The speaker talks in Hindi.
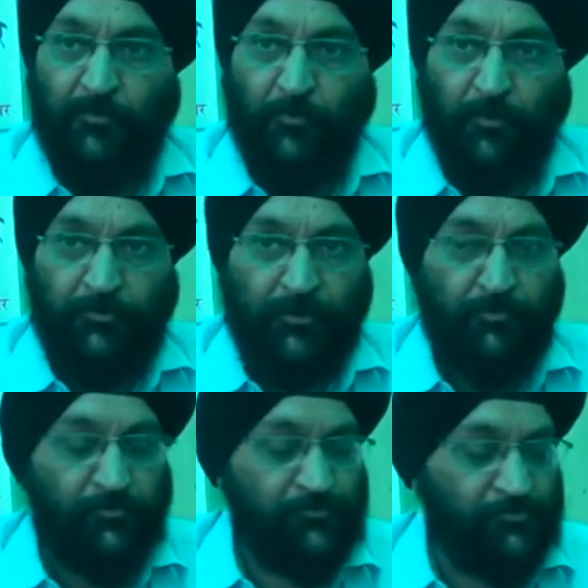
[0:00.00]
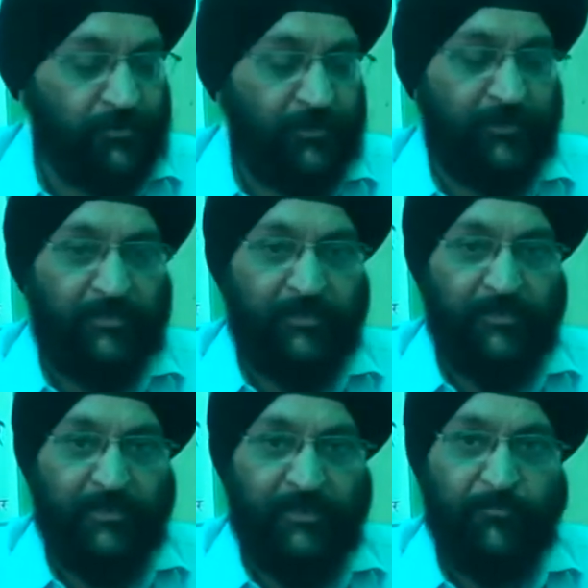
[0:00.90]
उपभोक्ताओं को सूचना कर दी
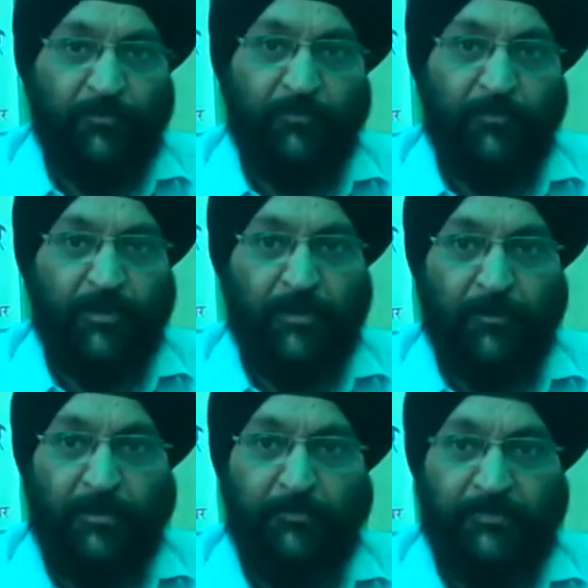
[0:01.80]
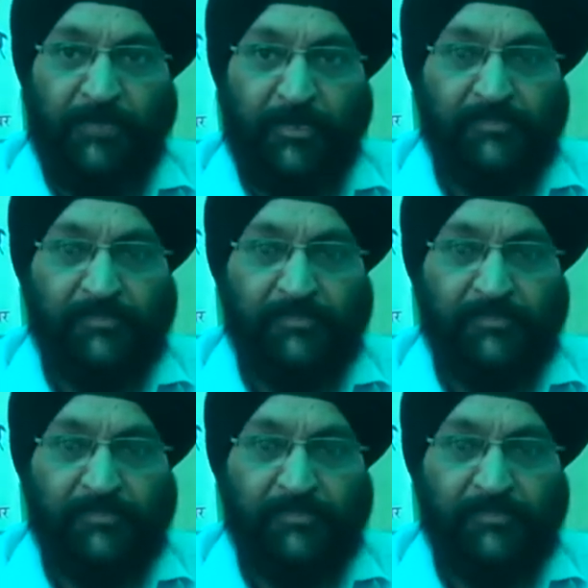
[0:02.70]
गई है कि भाई वो अपना डिमांड नोटिस